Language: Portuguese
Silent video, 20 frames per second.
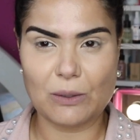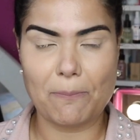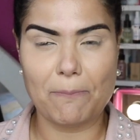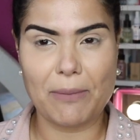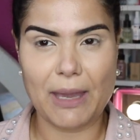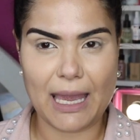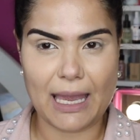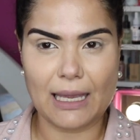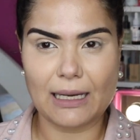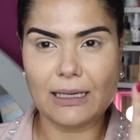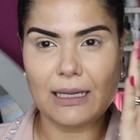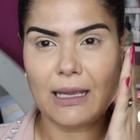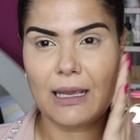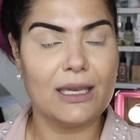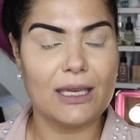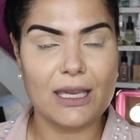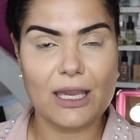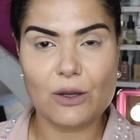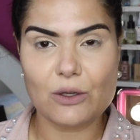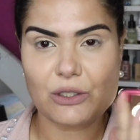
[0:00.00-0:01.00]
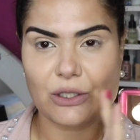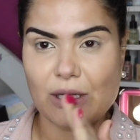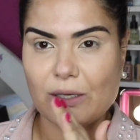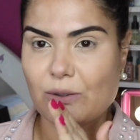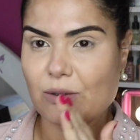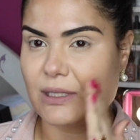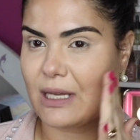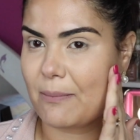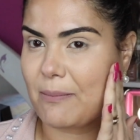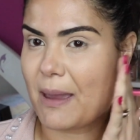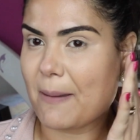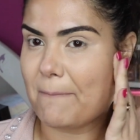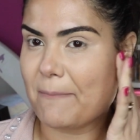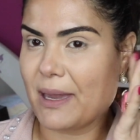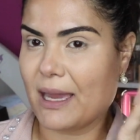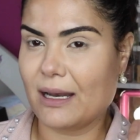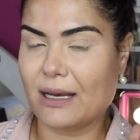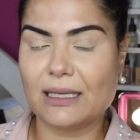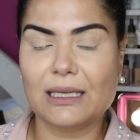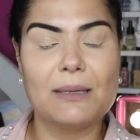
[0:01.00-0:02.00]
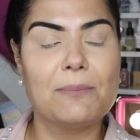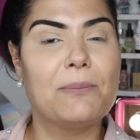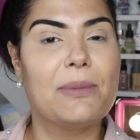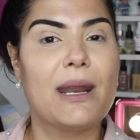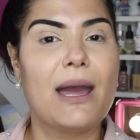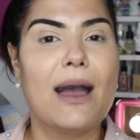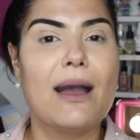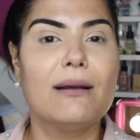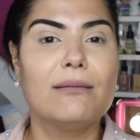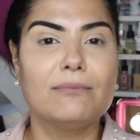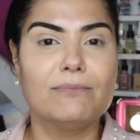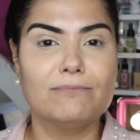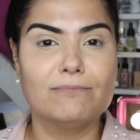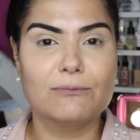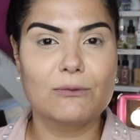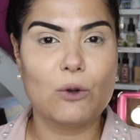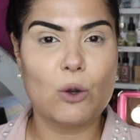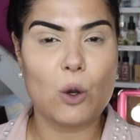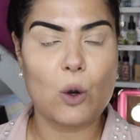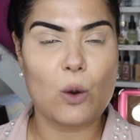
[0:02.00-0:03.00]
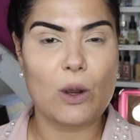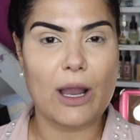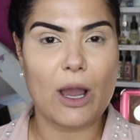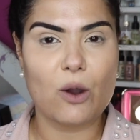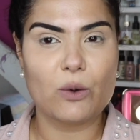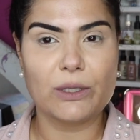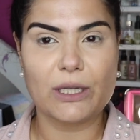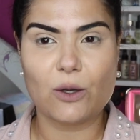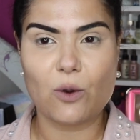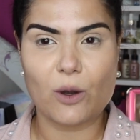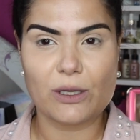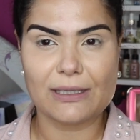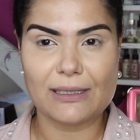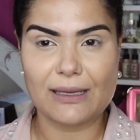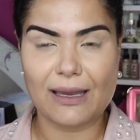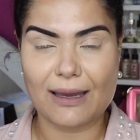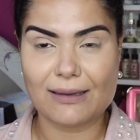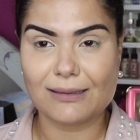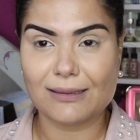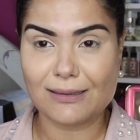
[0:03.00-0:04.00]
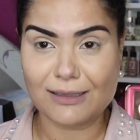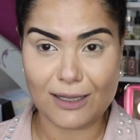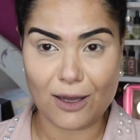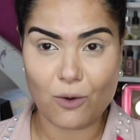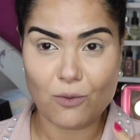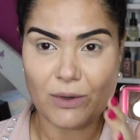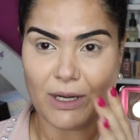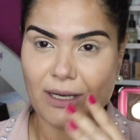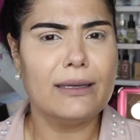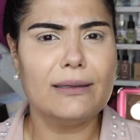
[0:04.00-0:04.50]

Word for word: de pele e eu já ia usar minha pele aqui pra colocar o negócio em ação.